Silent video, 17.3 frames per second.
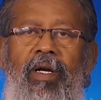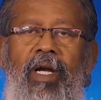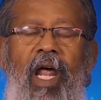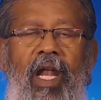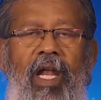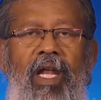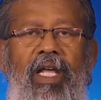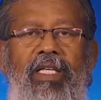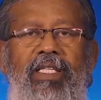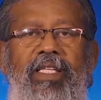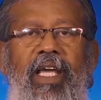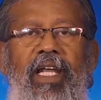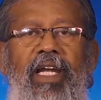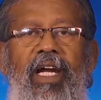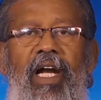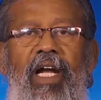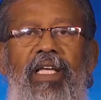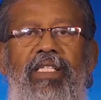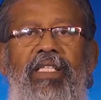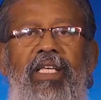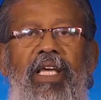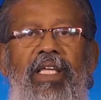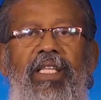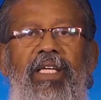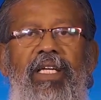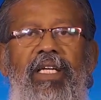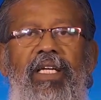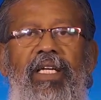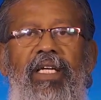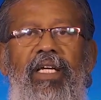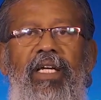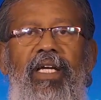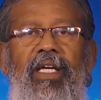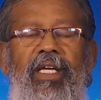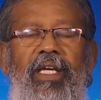நல்ல செயல்களை செய்து
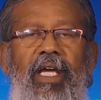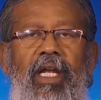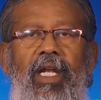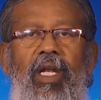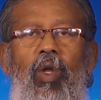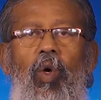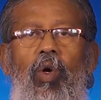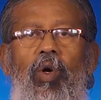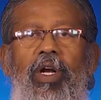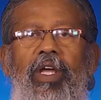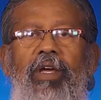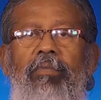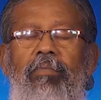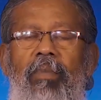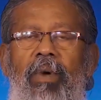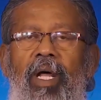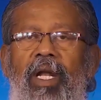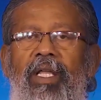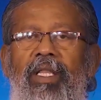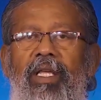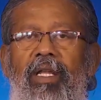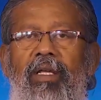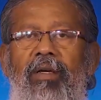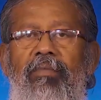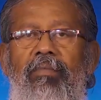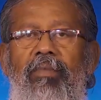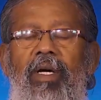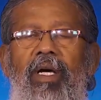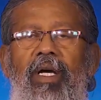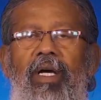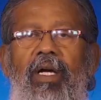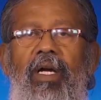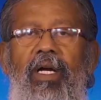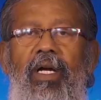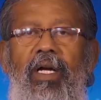எல்லோருடைய மனதிலும்
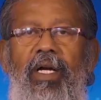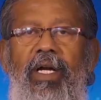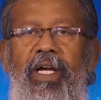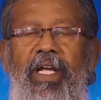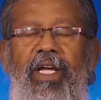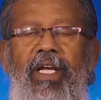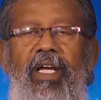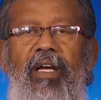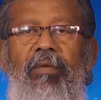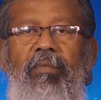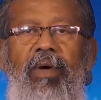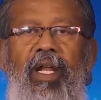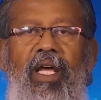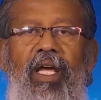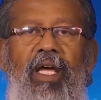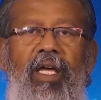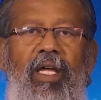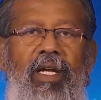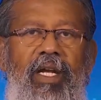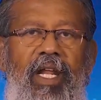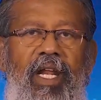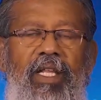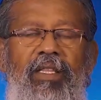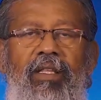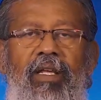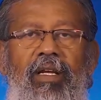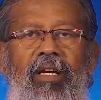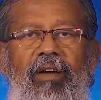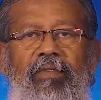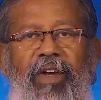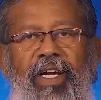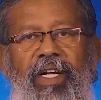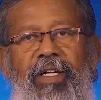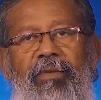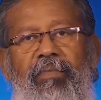நீக்கமர நிறைந்திருக்க
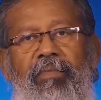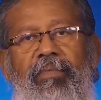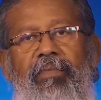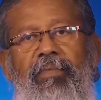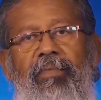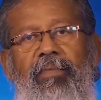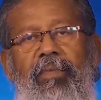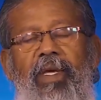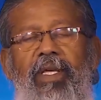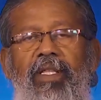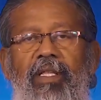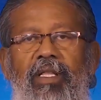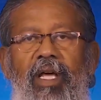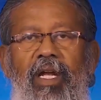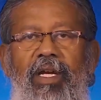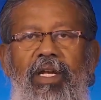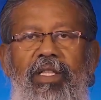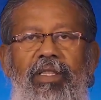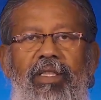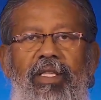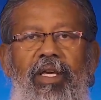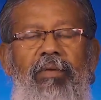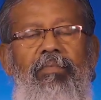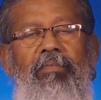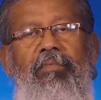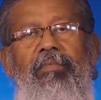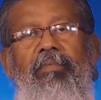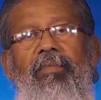வேண்டும் இதுதான் நித்தியம்